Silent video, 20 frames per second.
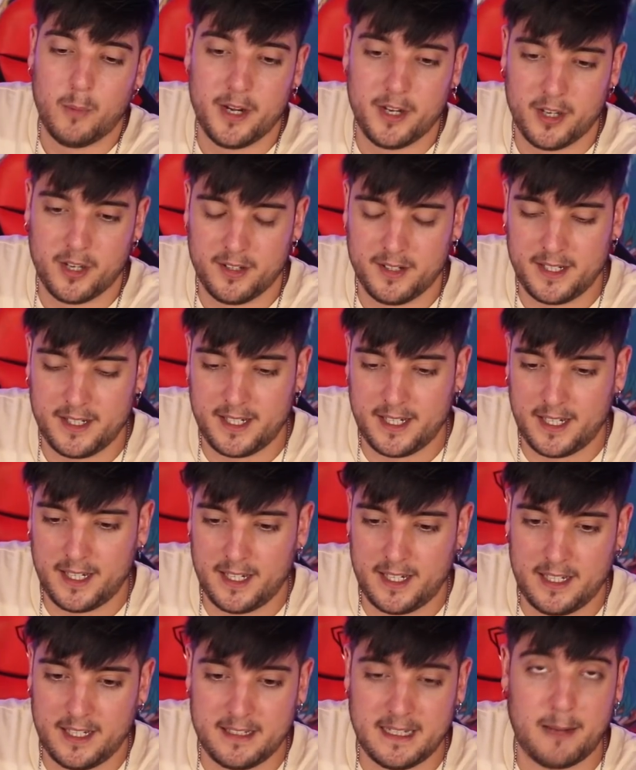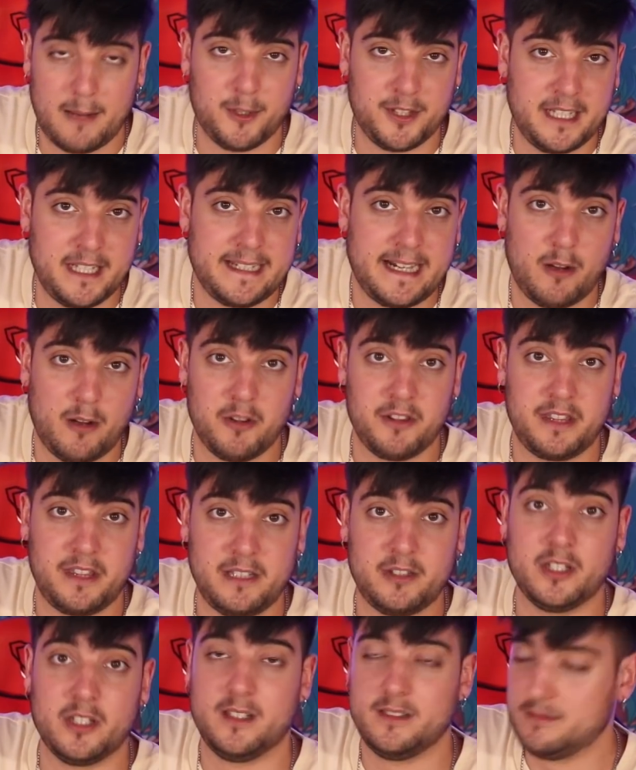Bueno, eh, la voz del
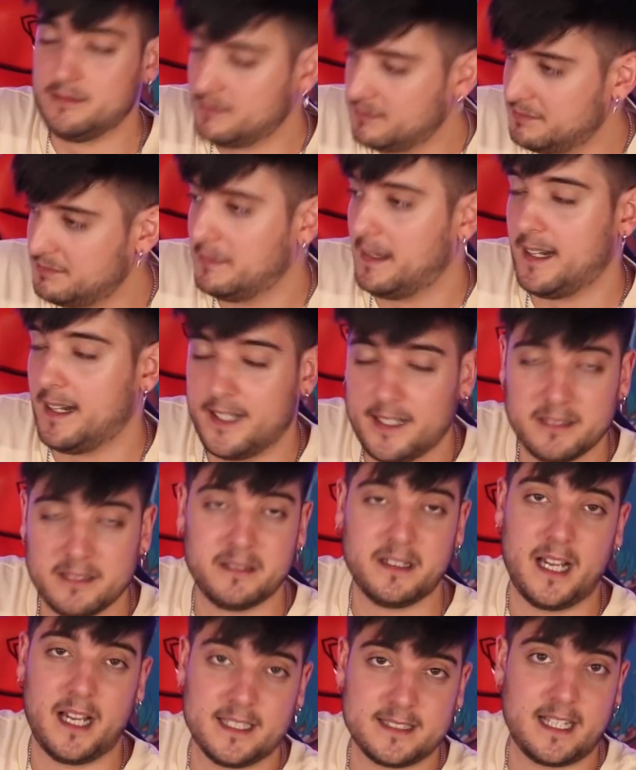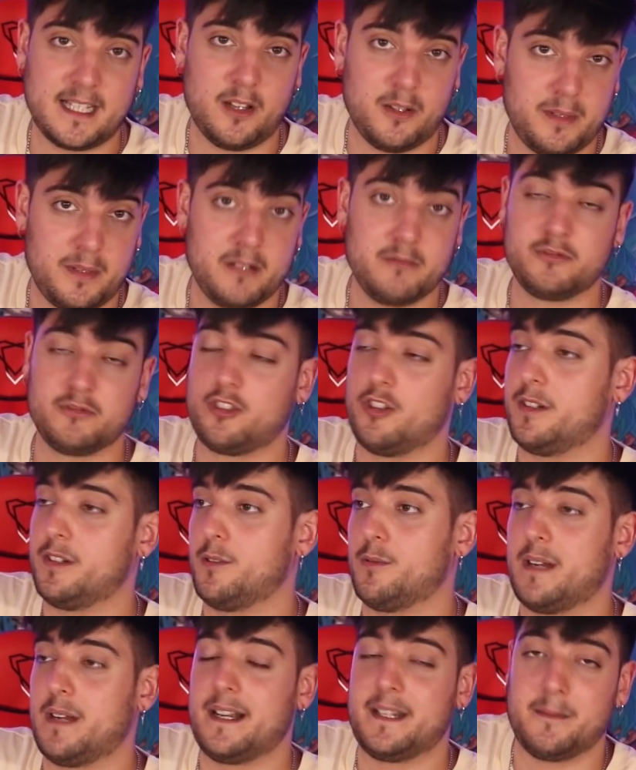dragoncito ¿vale? Ha estado bien, un sonido
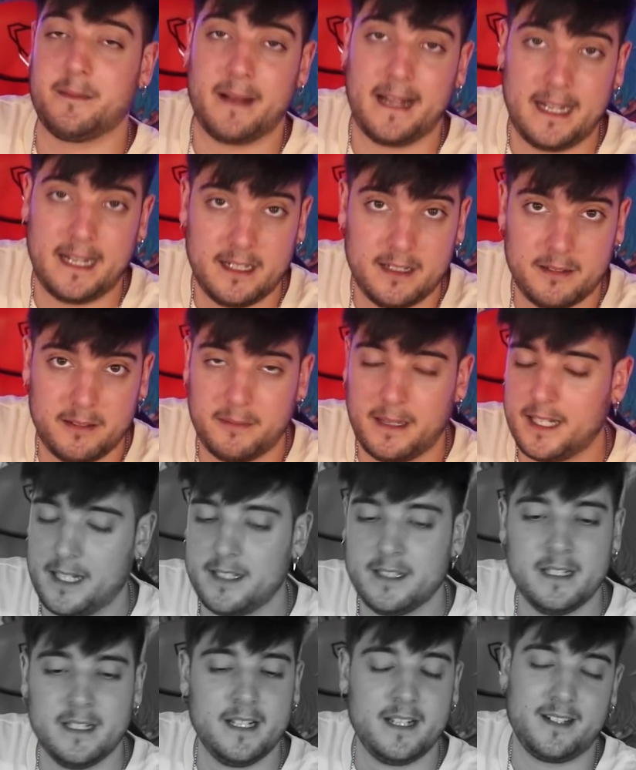de un animal, ¿vale?